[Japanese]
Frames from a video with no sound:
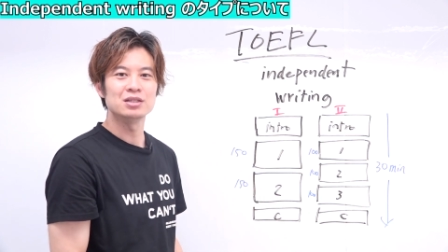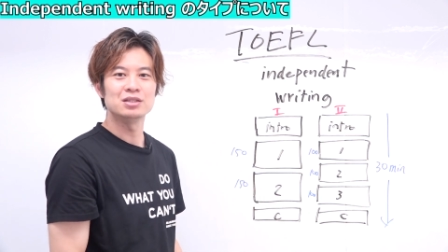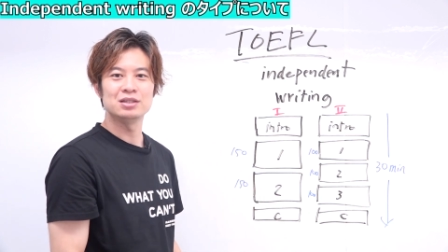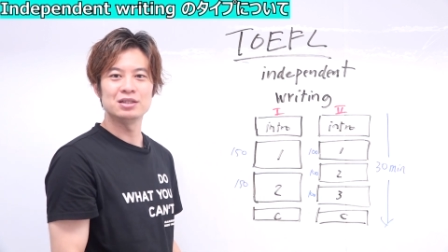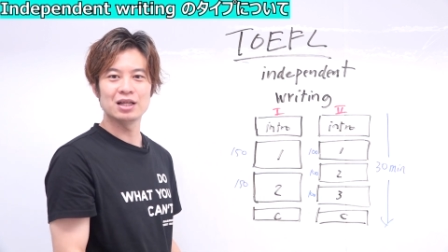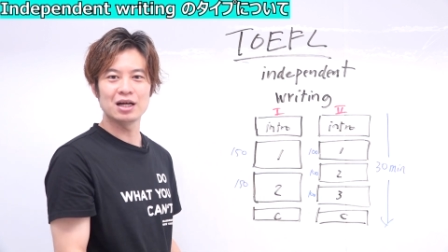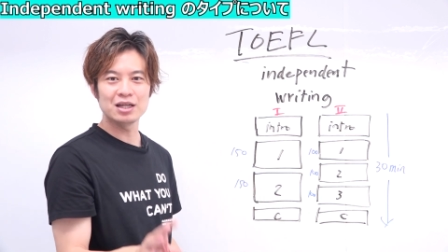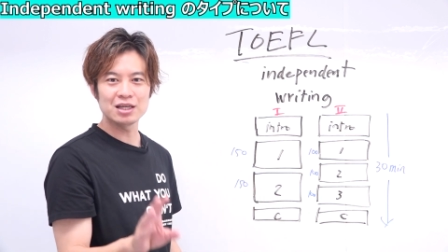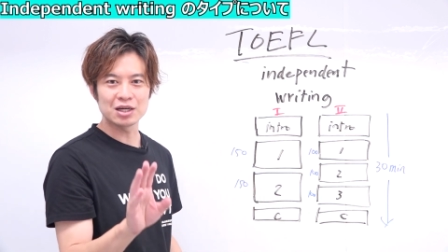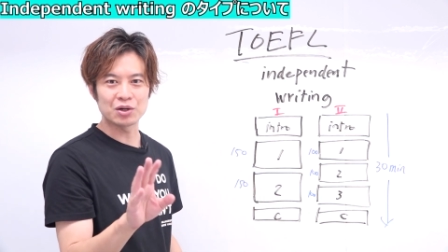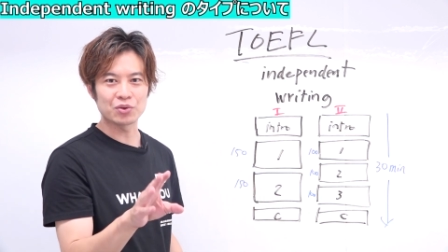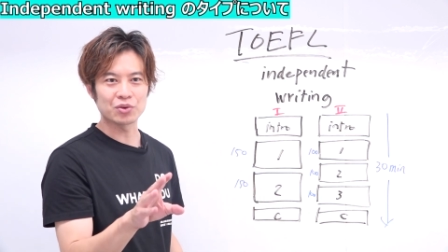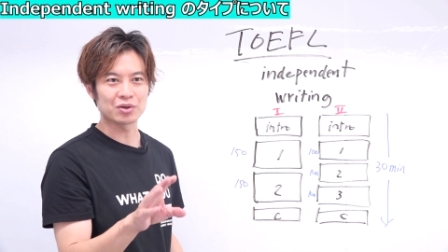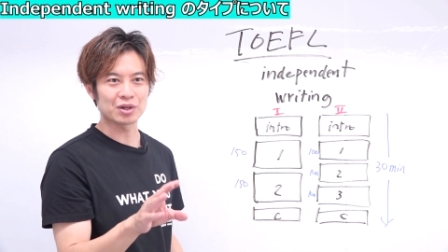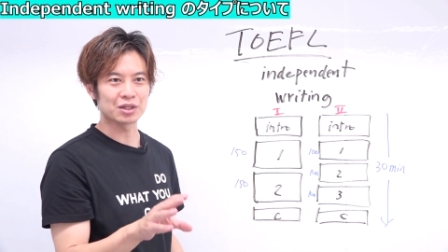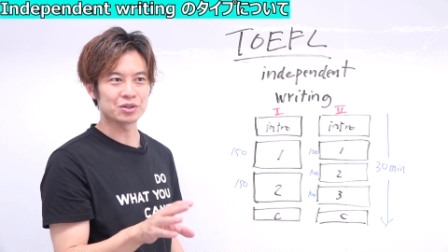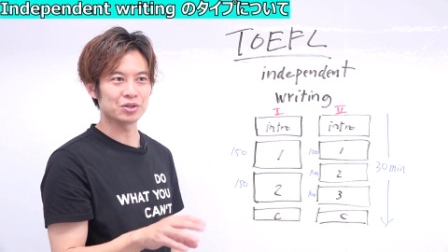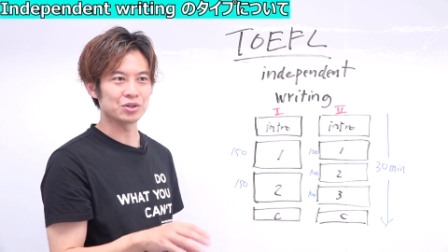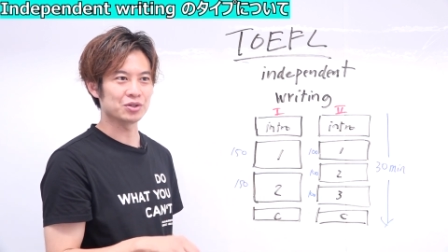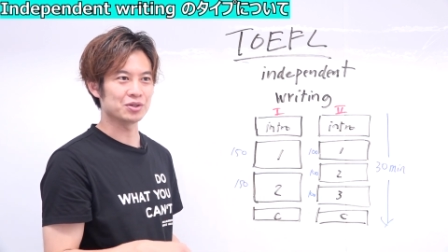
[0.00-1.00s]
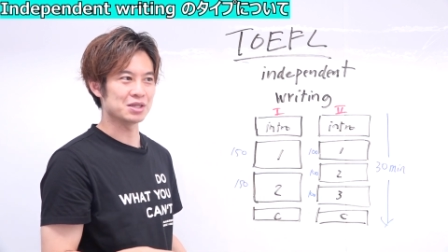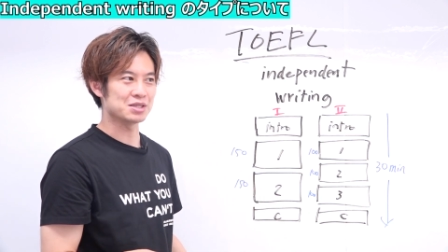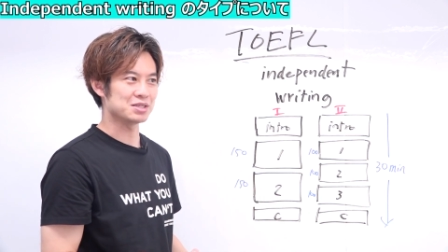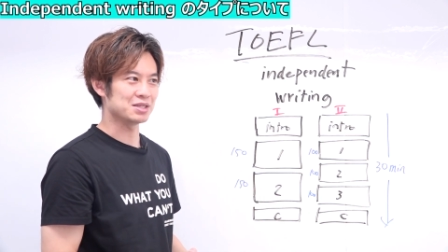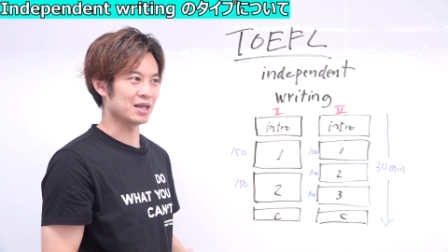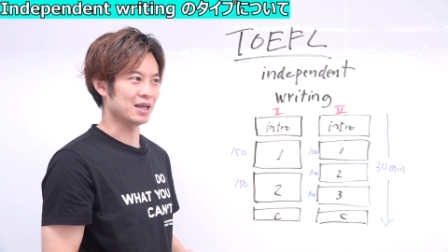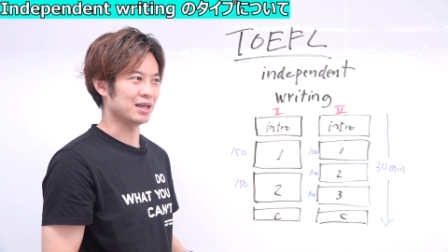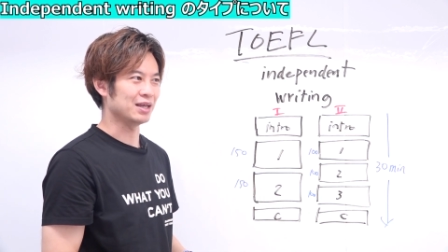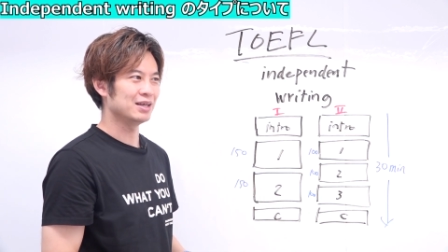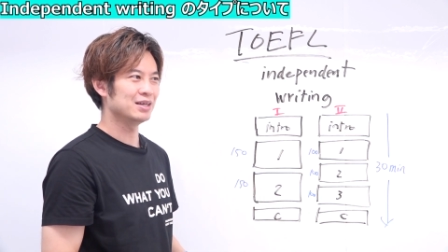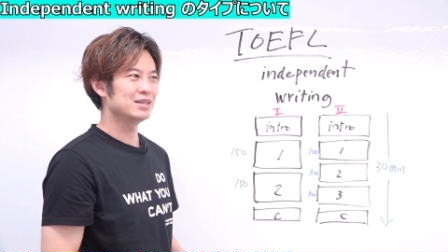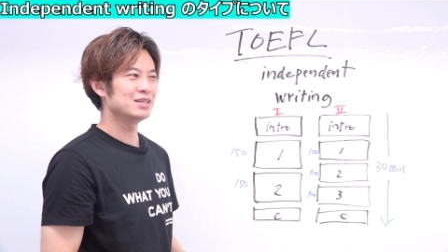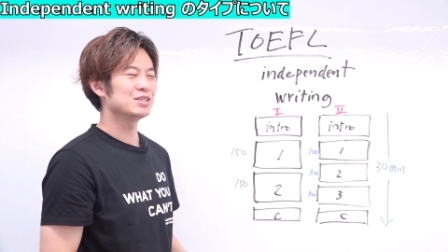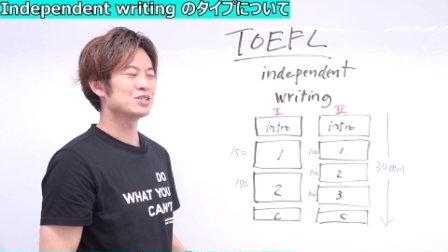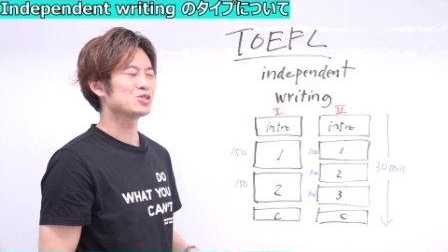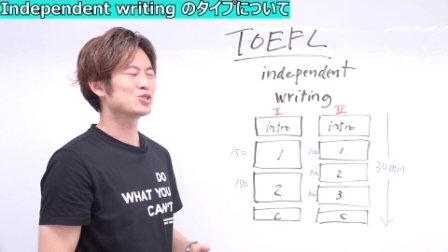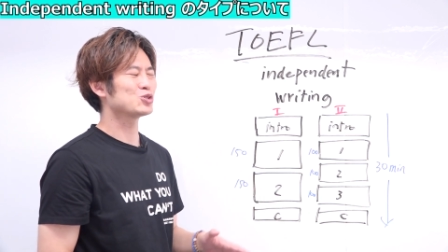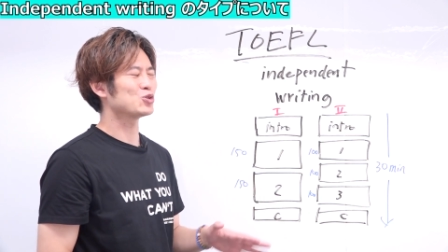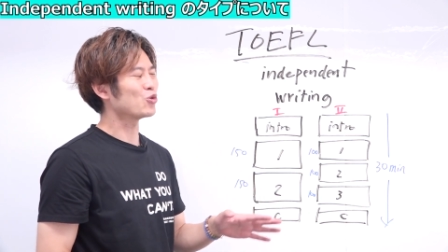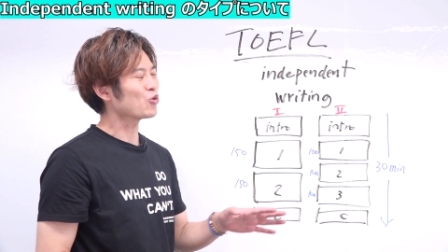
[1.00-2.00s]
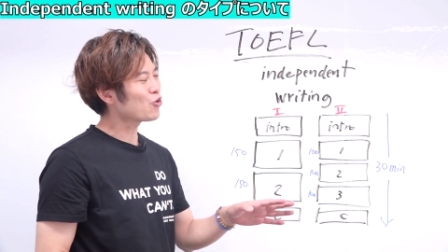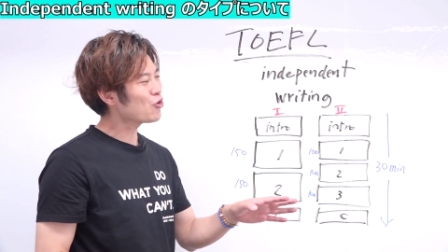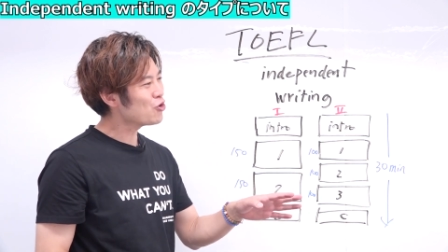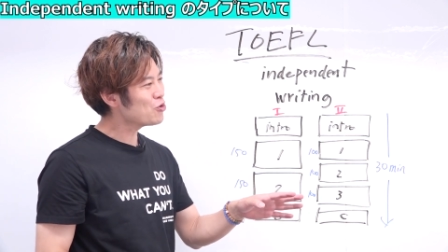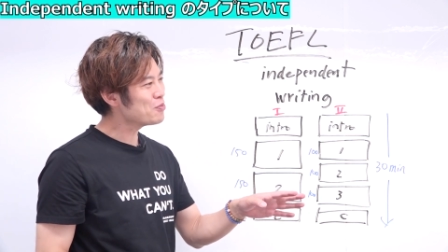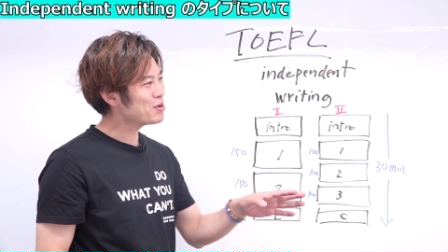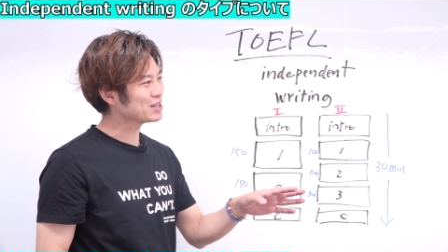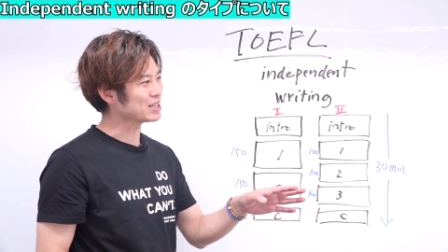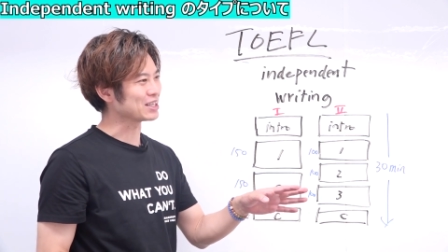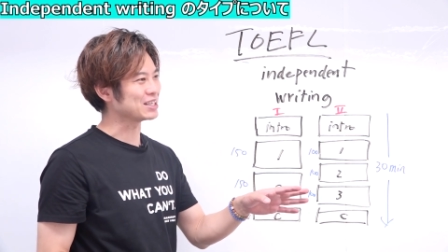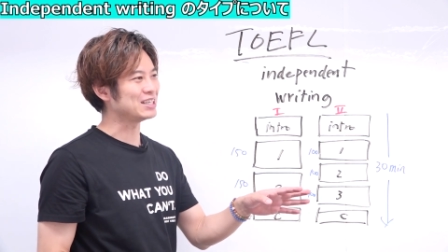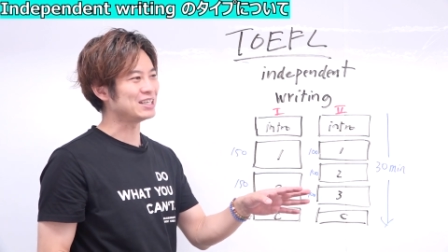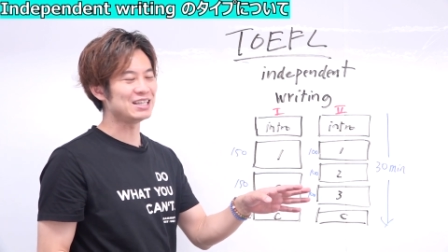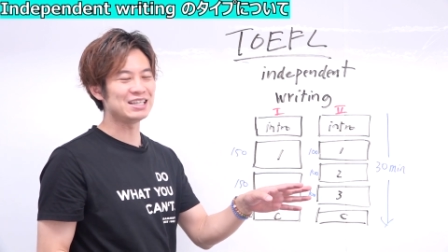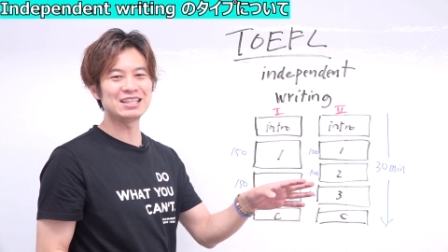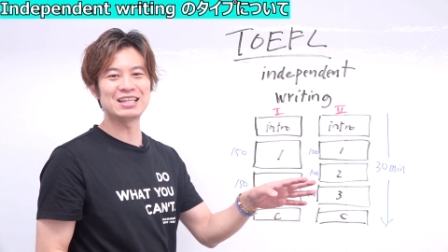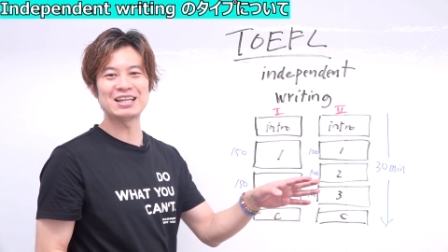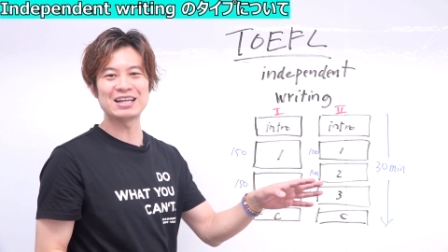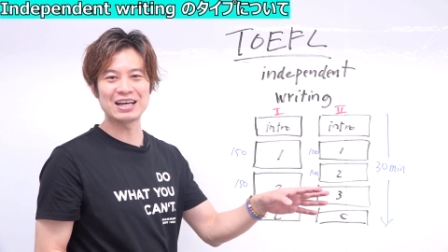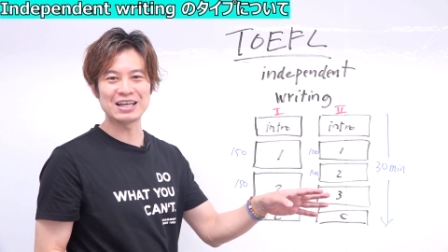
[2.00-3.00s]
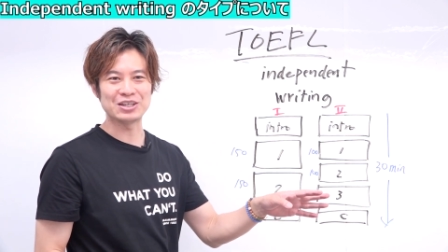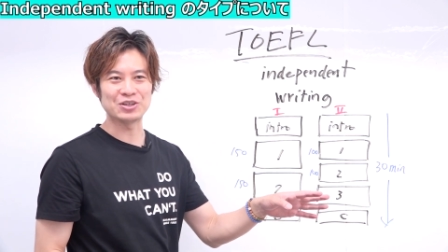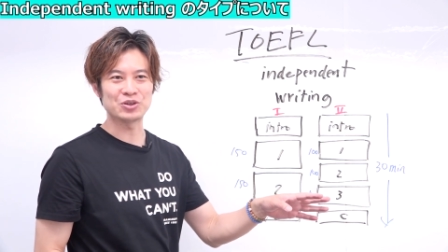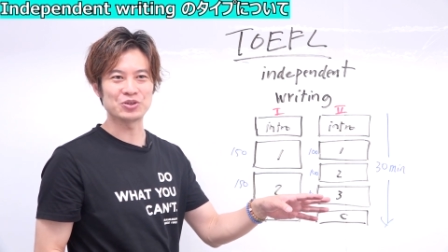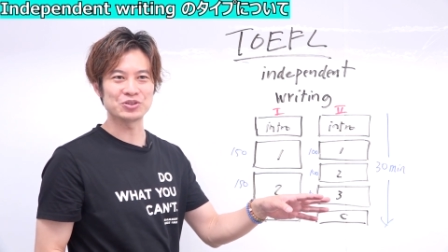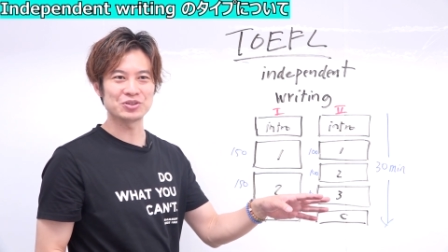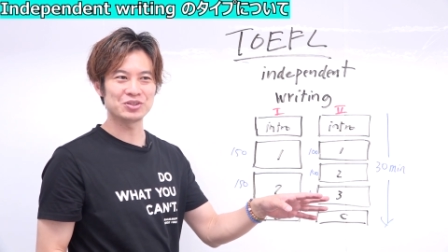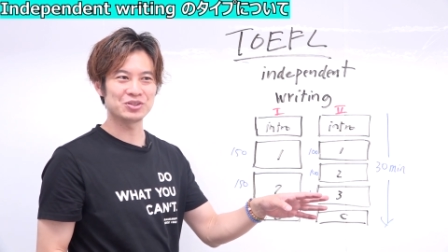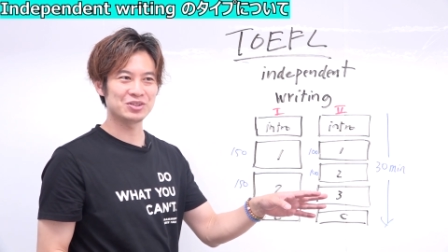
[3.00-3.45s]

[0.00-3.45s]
何が起こるかというとですね、そこまで聞いてないよ